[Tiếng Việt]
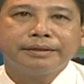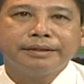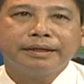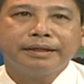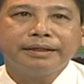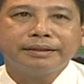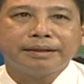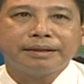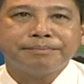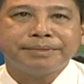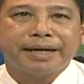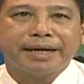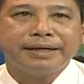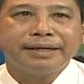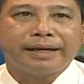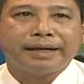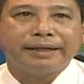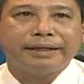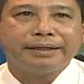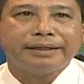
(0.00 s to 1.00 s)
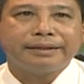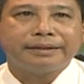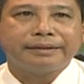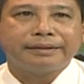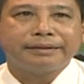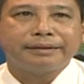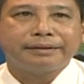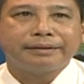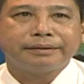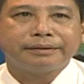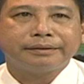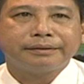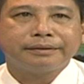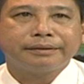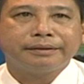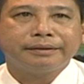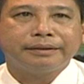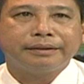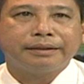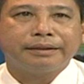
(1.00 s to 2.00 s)
những cái chậm trễ này á,
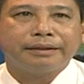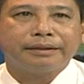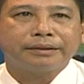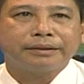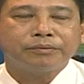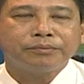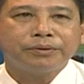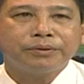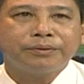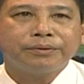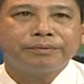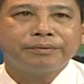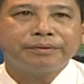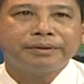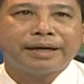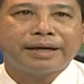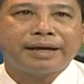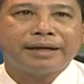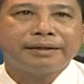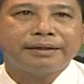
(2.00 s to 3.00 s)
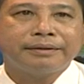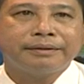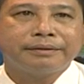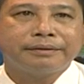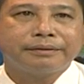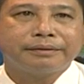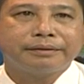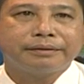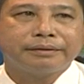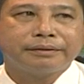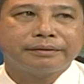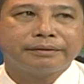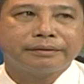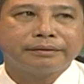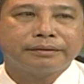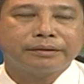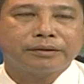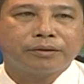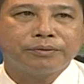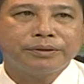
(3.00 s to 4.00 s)
thì ờ, chúng tôi cũng đã
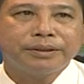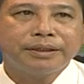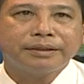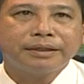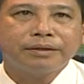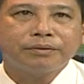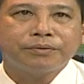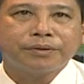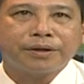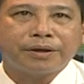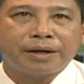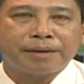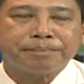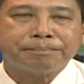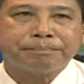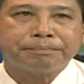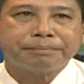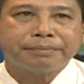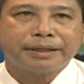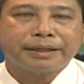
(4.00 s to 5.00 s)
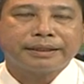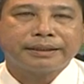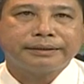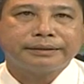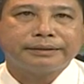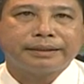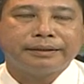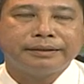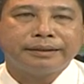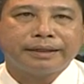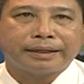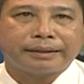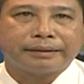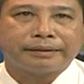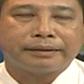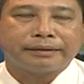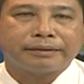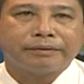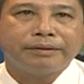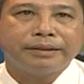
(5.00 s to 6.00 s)
tổ chức cái cuộc họp các cái sở
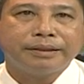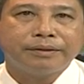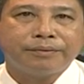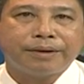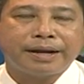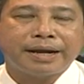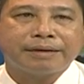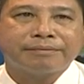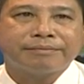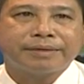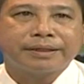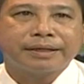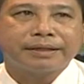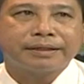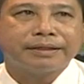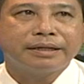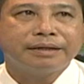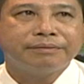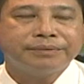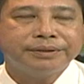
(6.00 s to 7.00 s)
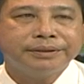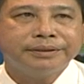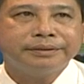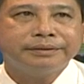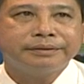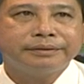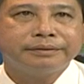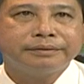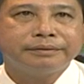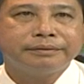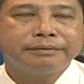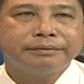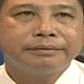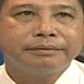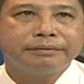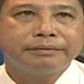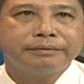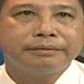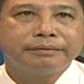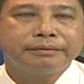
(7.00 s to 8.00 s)
ngành có liên quan và các cái địa phương
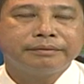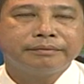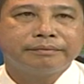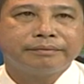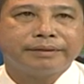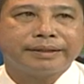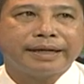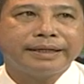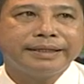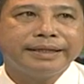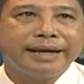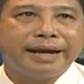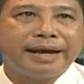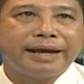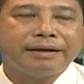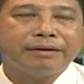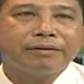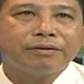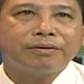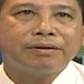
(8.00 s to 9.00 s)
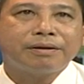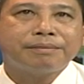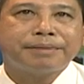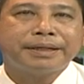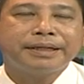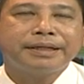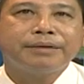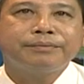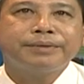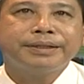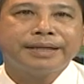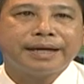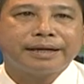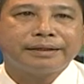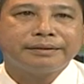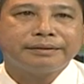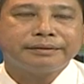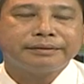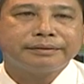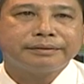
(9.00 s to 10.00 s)
và đánh giá nó có mấy cái nguyên
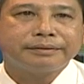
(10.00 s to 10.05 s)
nhân